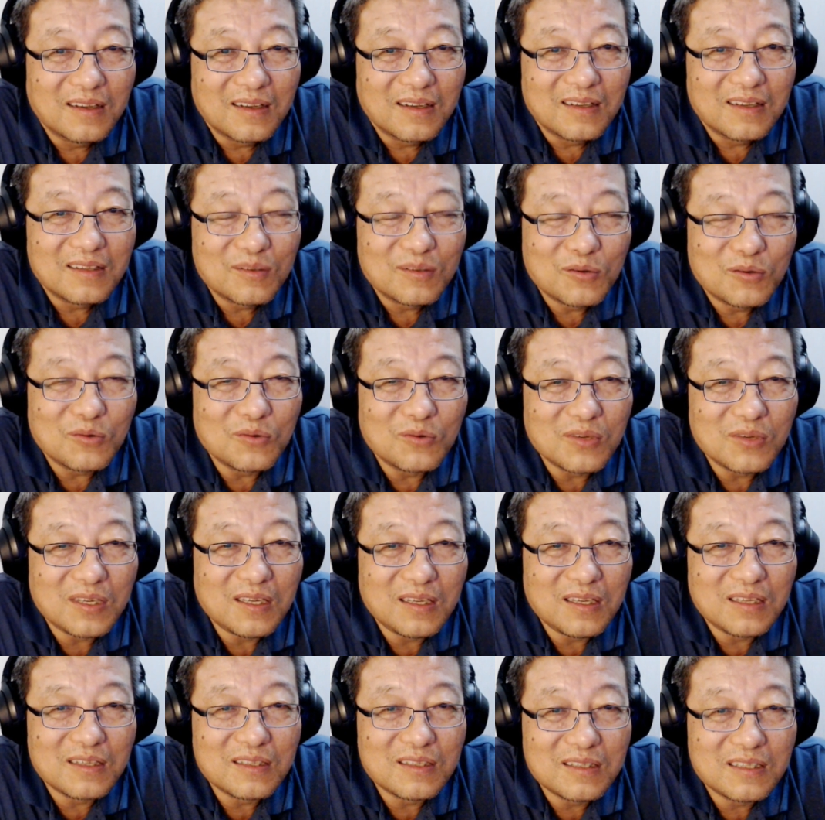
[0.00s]
工
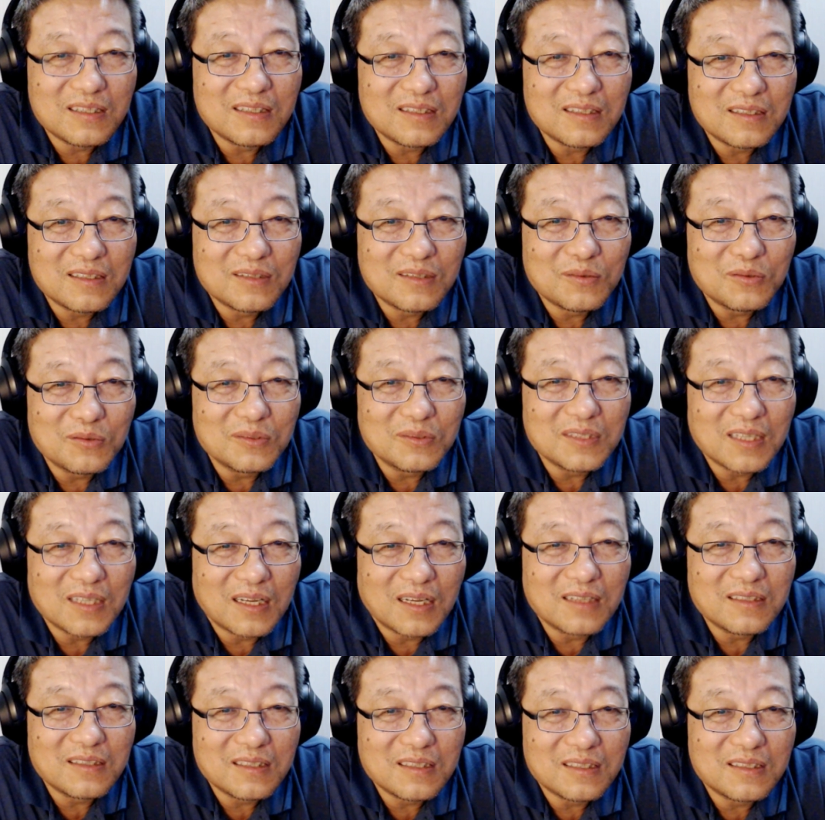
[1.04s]
艺精，工匠
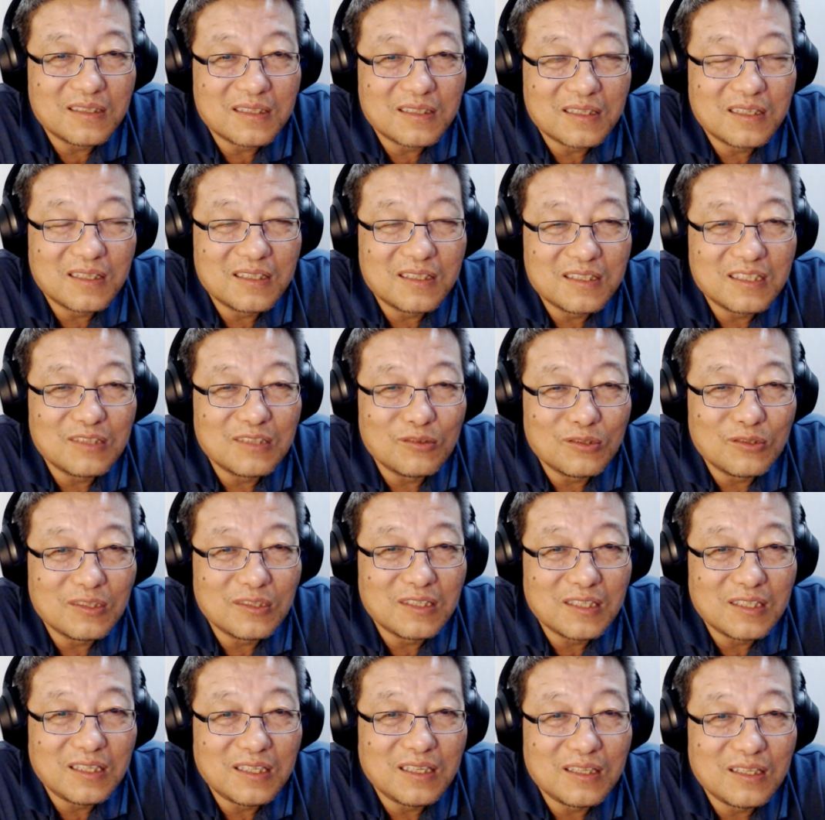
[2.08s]
精神，精
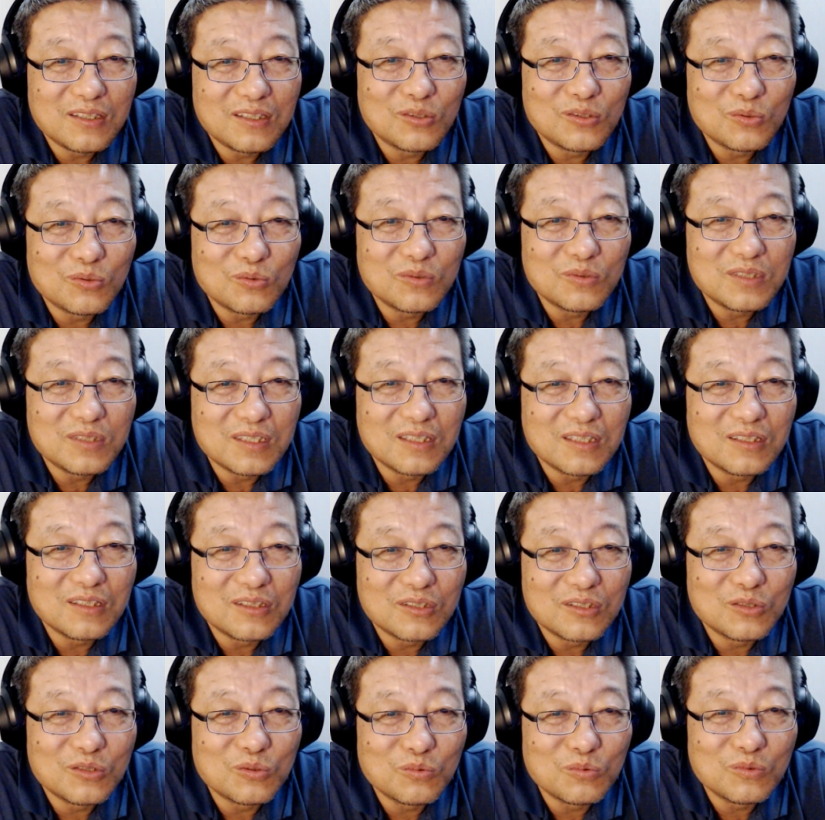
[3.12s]
益求精，
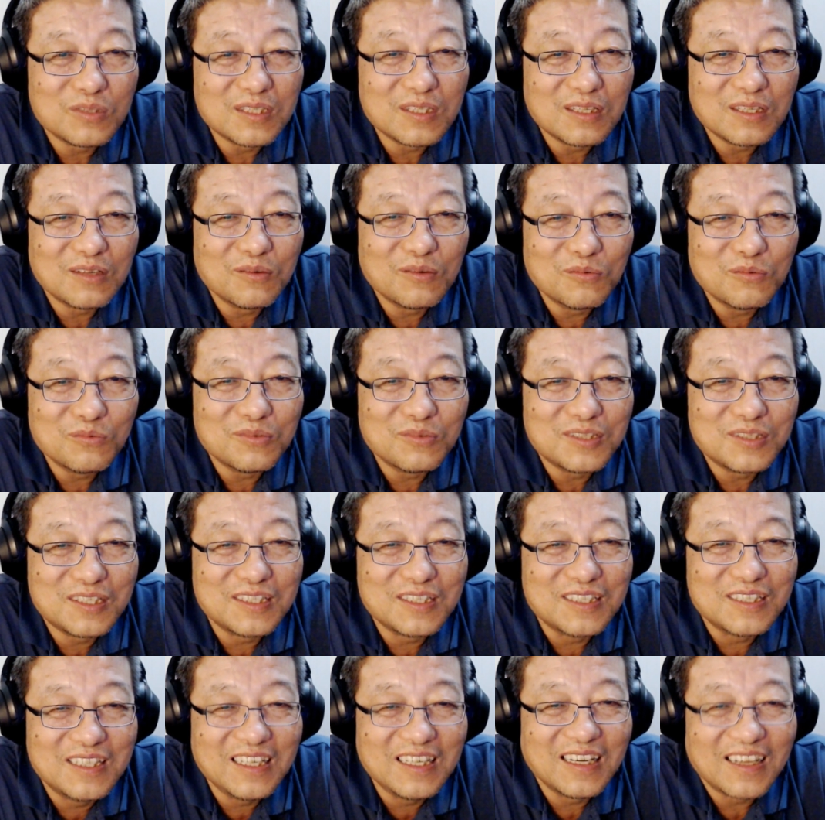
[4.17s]
求精无止
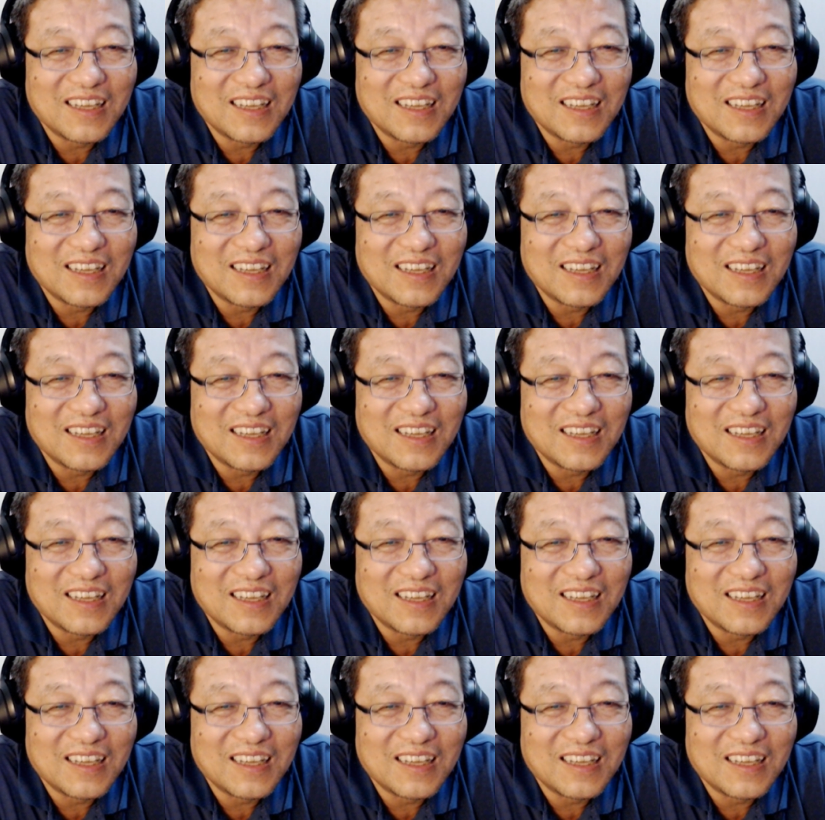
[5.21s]
境。